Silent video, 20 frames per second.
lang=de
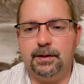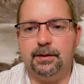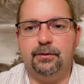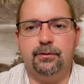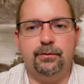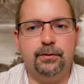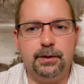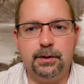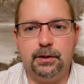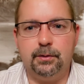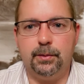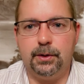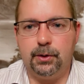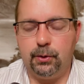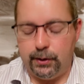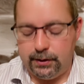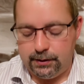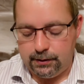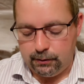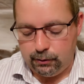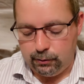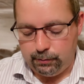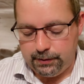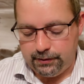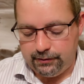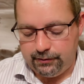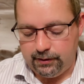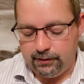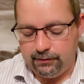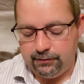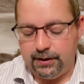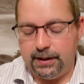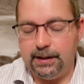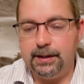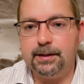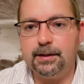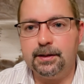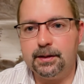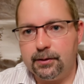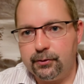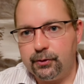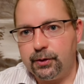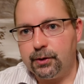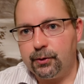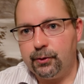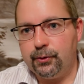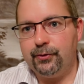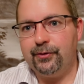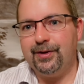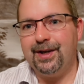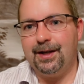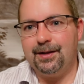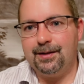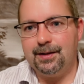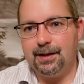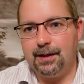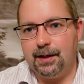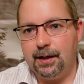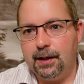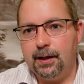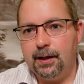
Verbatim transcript: Das findet man heute nun mal sehr selten. Also ein Konzern, der